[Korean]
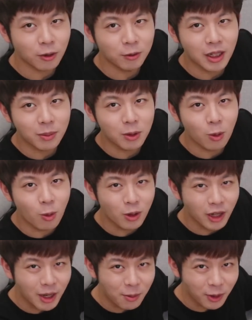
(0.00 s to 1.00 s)
정답을
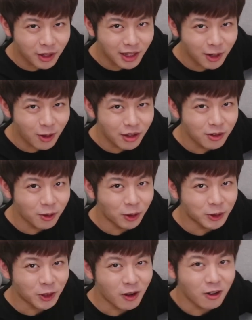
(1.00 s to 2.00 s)
공개해보겠다고 하는
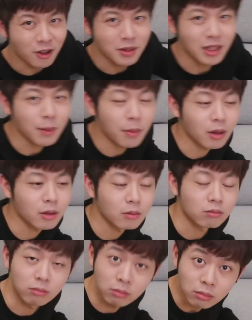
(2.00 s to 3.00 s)
거죠. 그럼
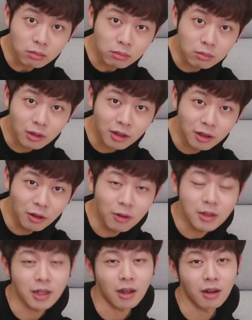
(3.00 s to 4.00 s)
상대방은 응?
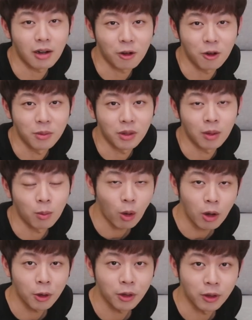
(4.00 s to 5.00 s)
이런 생각을 할 겁니다.
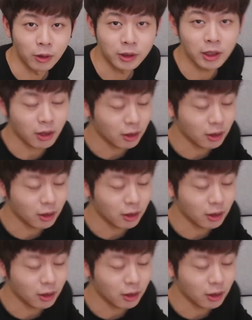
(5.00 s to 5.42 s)
뭐 하려는 거지?